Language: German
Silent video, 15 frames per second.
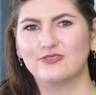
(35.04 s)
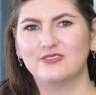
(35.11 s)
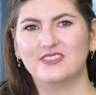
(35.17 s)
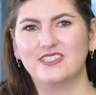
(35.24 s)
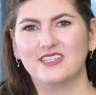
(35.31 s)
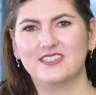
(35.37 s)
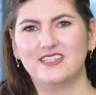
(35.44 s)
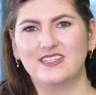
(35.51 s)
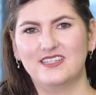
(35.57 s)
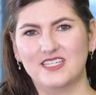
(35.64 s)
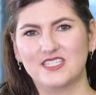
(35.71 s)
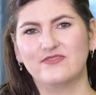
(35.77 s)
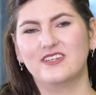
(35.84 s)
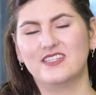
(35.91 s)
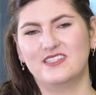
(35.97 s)
und dass er
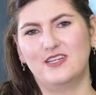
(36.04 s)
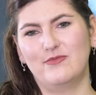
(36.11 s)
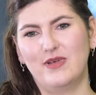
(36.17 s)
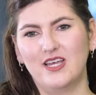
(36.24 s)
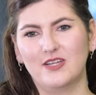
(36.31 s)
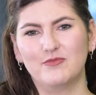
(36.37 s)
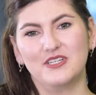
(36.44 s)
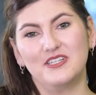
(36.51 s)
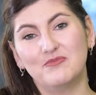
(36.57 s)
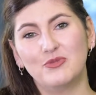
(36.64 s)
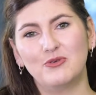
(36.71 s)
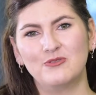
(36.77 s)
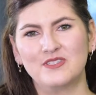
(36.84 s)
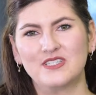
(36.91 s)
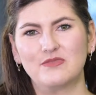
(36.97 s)
das, was er macht, mit
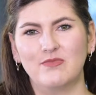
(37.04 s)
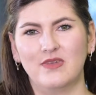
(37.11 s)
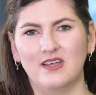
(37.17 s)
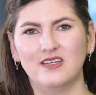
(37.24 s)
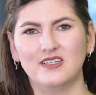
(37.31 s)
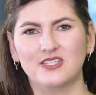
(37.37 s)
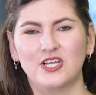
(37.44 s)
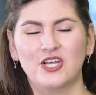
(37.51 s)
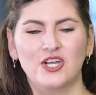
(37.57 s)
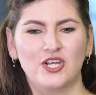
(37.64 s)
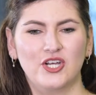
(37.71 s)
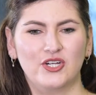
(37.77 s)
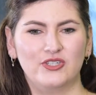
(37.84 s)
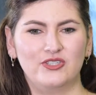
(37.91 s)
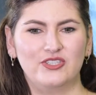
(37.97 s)
Inbrunst macht
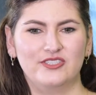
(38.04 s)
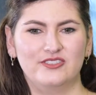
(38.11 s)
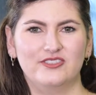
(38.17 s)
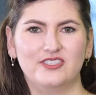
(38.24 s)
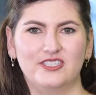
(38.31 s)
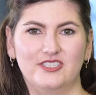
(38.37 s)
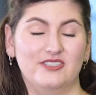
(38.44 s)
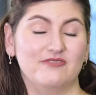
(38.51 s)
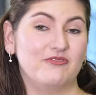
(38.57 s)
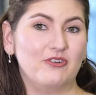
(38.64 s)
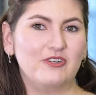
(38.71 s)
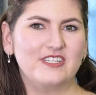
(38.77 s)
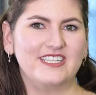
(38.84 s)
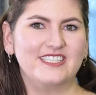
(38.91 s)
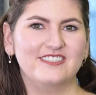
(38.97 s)
und äh,
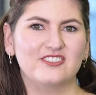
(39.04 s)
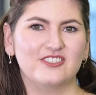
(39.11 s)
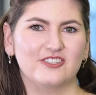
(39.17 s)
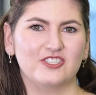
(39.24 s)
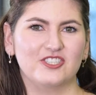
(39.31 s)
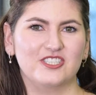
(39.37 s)
voll dahinter